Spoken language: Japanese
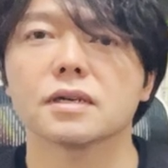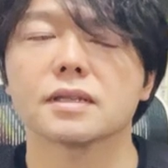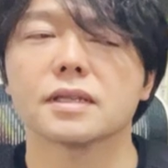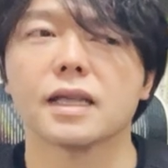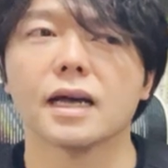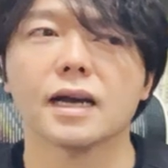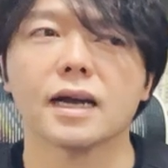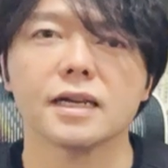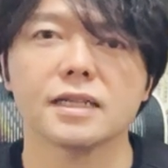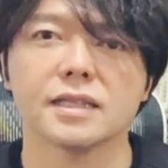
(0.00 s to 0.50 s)

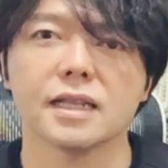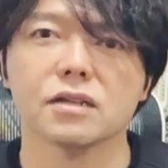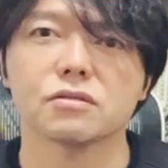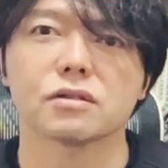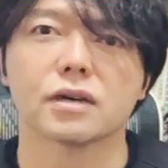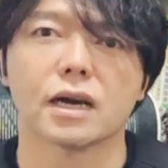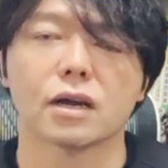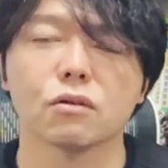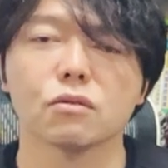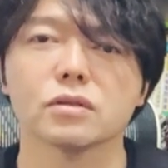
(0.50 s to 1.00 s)
高にな
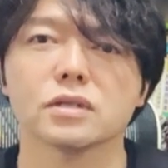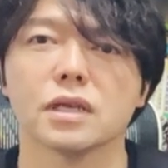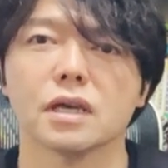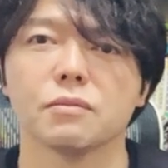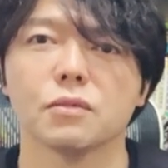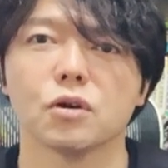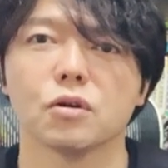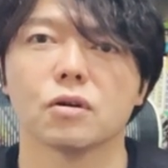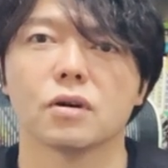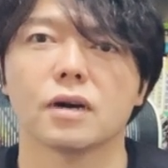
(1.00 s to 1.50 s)
る可能性
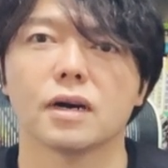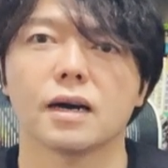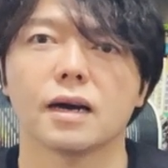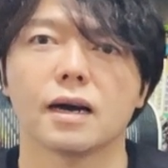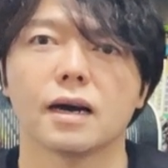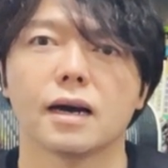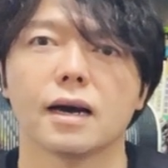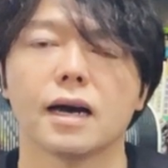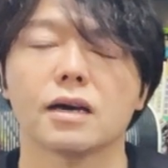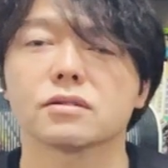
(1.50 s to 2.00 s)
も
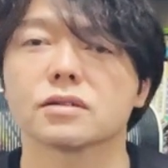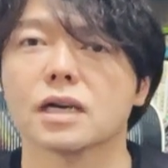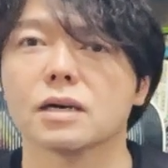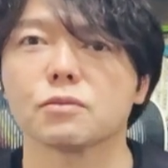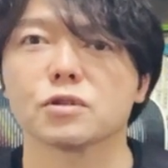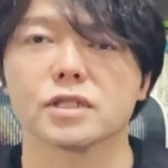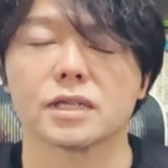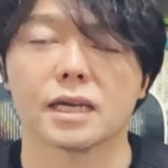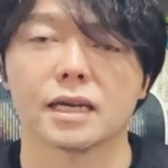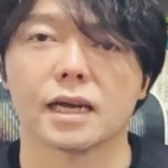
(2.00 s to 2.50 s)
あるか
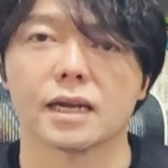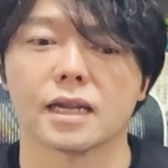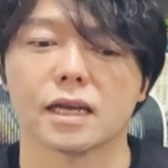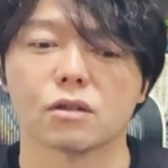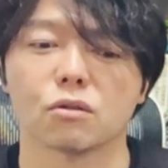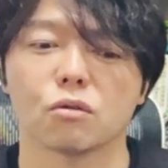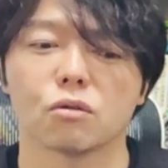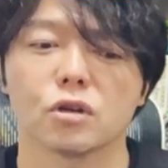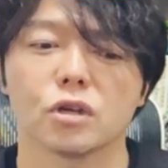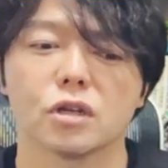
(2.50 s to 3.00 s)
もしれないな
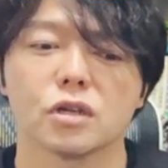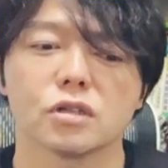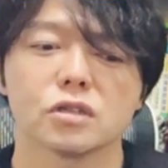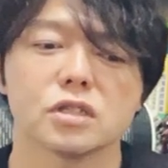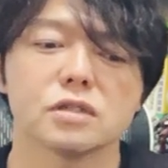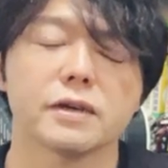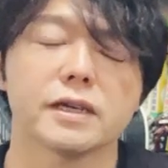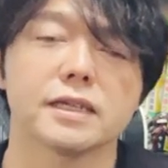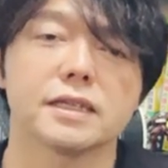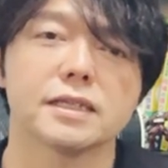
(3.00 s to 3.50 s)
と。
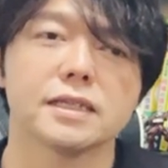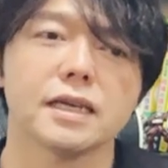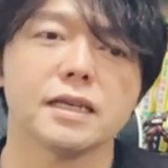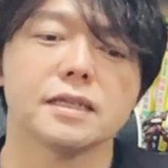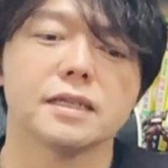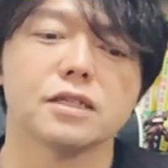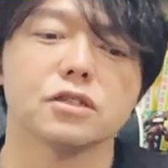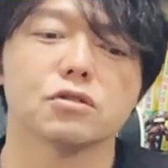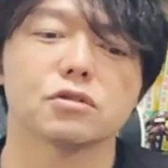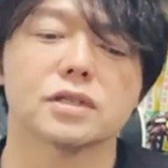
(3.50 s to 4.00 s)
つまり
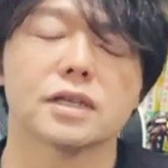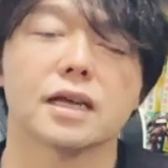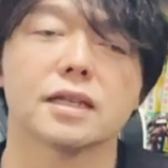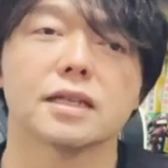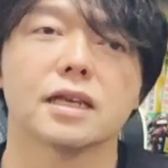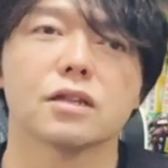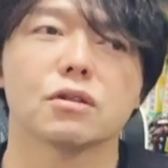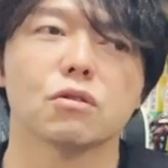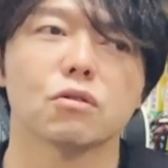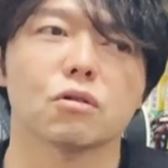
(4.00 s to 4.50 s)
2023
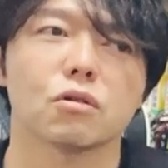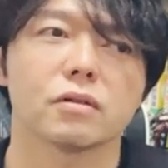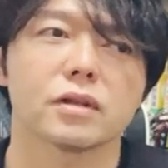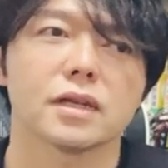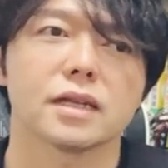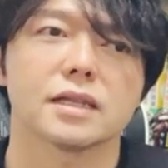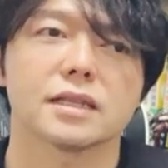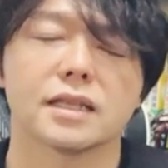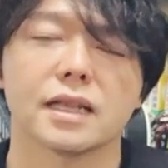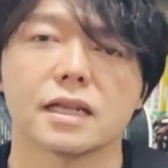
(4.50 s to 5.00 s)
年の
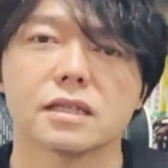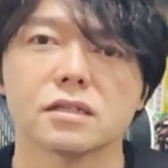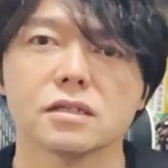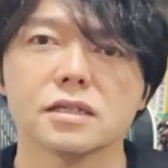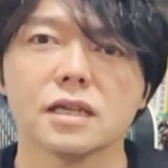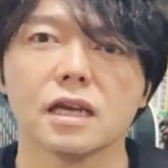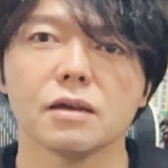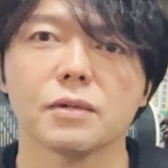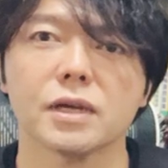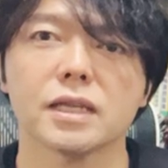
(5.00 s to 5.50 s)
夏
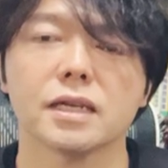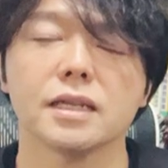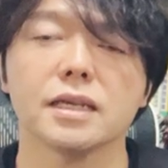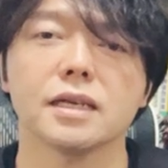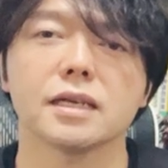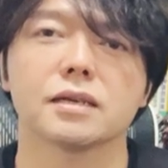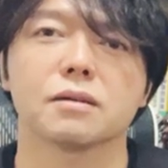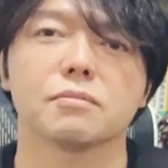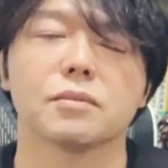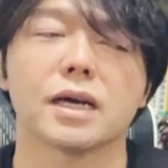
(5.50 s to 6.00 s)
ぐらいまで
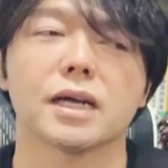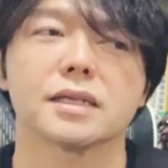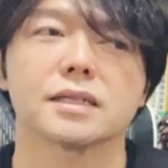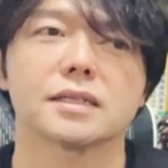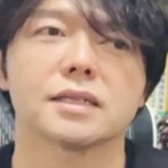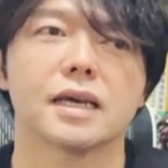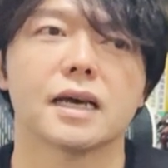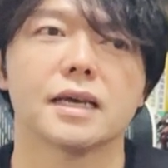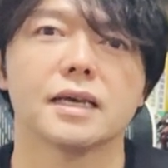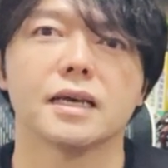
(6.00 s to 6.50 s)
に、まあ
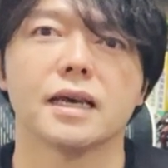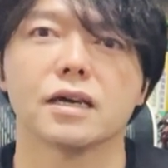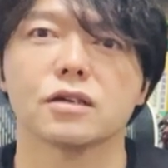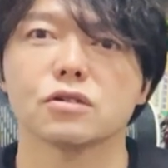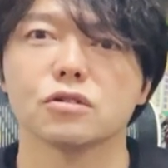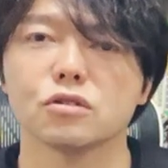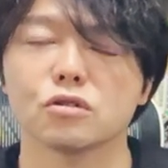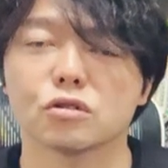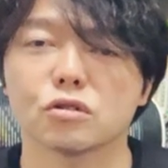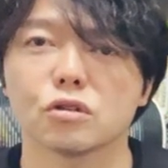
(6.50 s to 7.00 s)
最
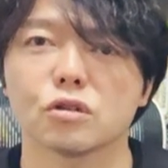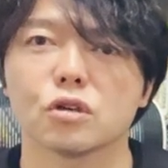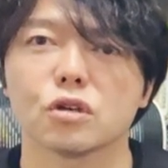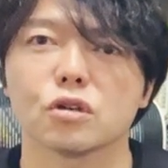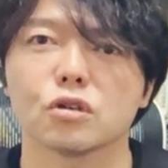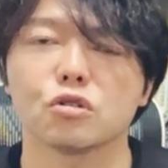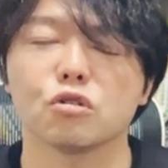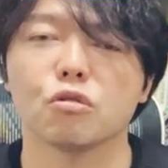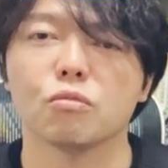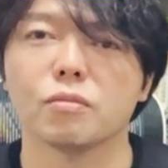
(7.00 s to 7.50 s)
悪
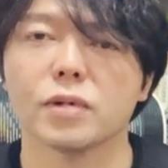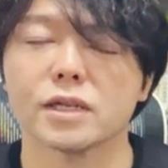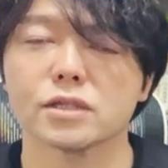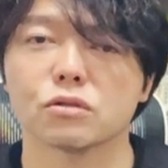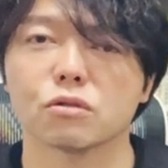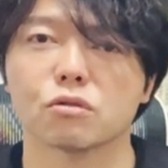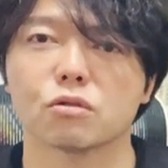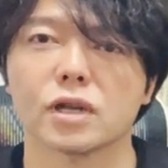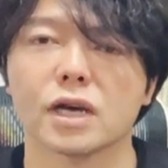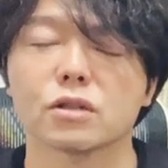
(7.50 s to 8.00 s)
4番
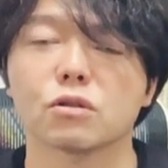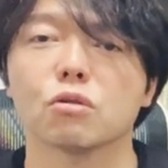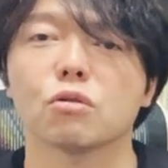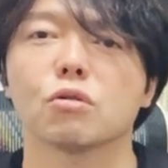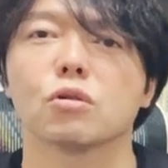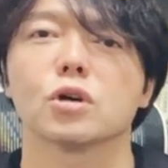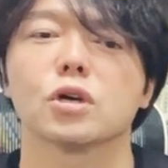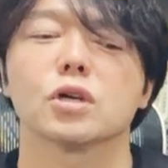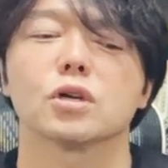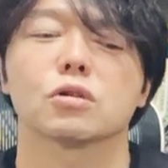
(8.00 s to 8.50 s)
底の
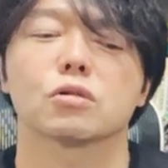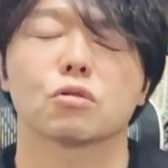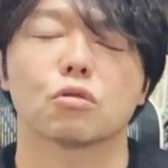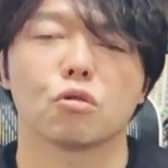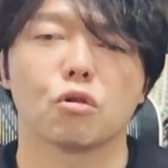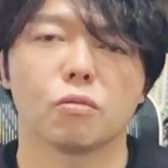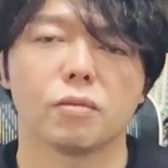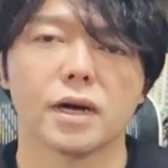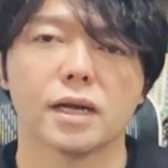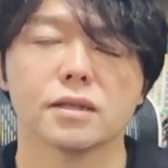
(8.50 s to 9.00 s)
後、
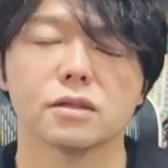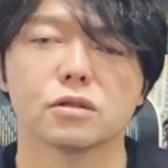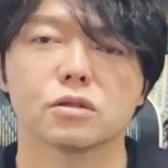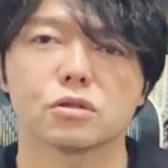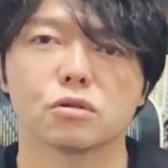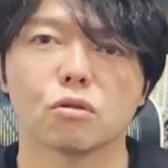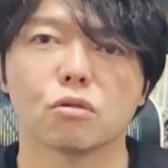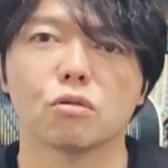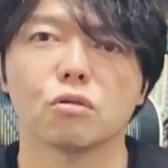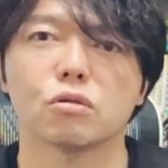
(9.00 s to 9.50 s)
5番
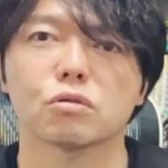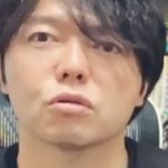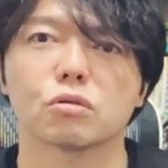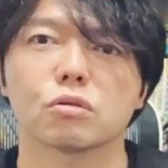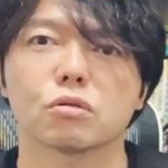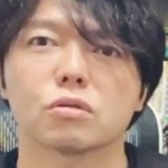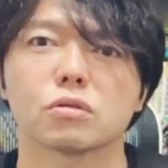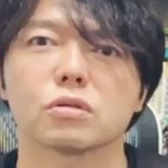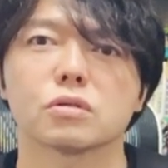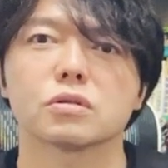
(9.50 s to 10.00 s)
底を
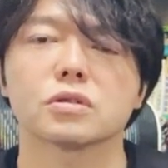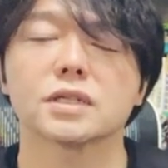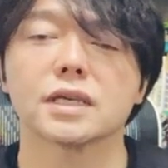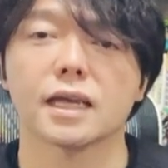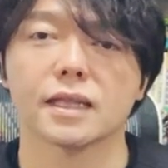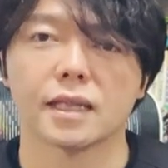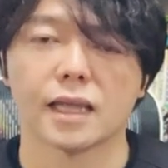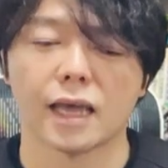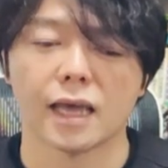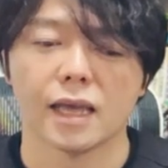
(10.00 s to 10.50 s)
つ
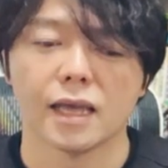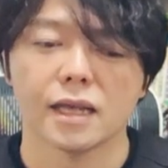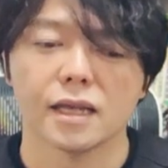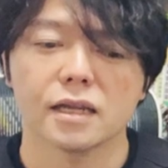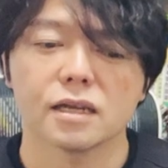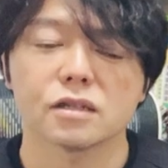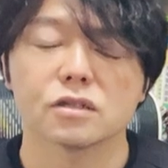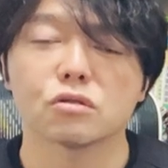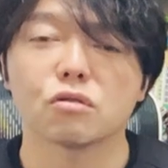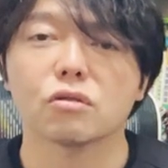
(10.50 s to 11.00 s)
けて、
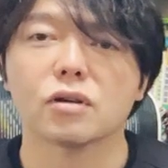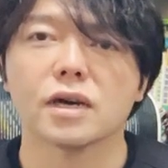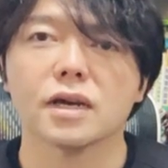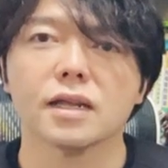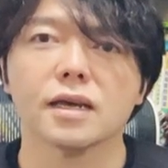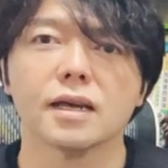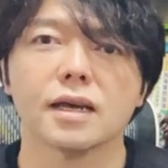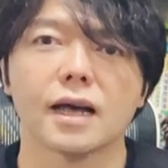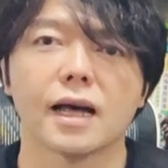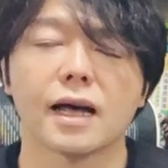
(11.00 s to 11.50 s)
そこか
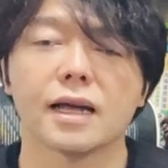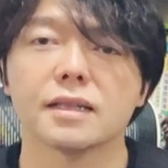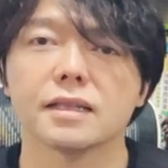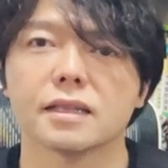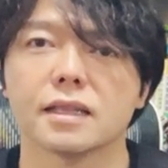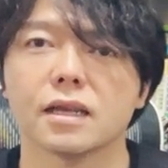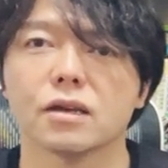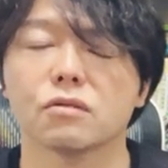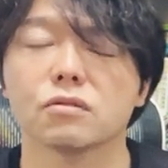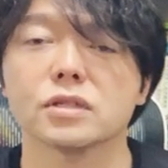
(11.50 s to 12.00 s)
ら反
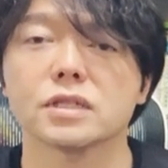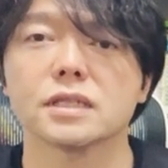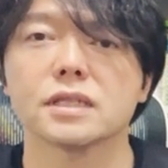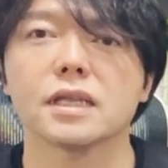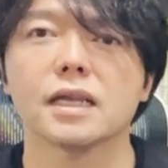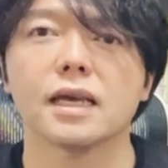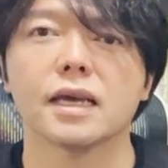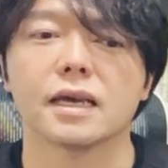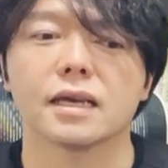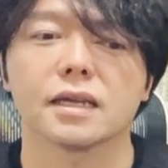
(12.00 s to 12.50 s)
転をし
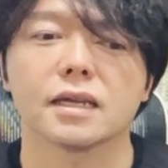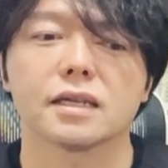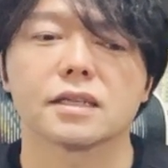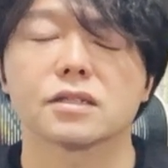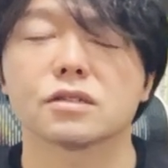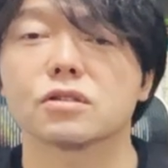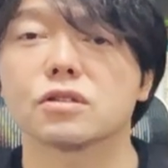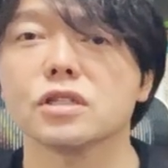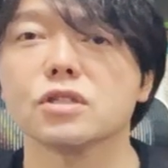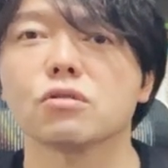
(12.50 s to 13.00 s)
て、
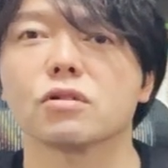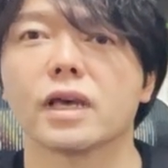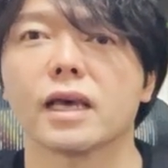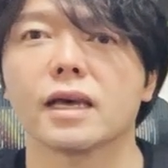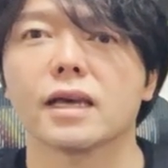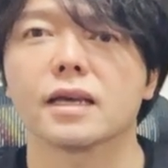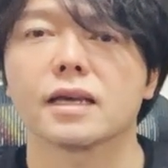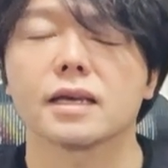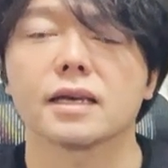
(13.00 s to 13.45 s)
次のね、